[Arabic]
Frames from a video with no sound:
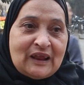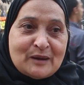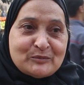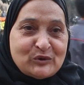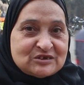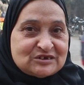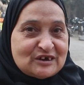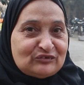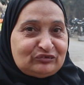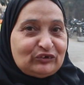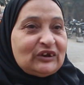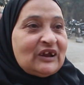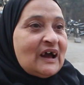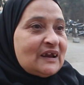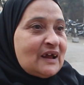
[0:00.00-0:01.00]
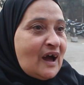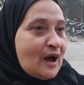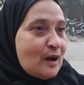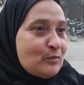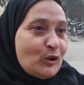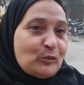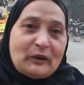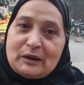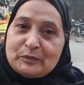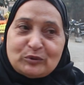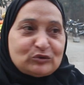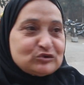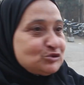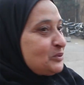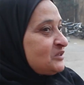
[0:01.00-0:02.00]
الحموات زي الفل انا حما
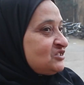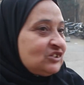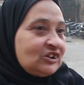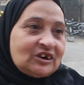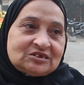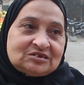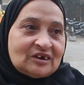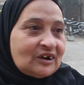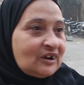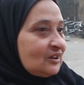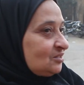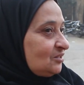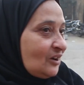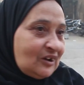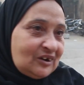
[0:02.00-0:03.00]
وبحب جوز بنتي جدا جدا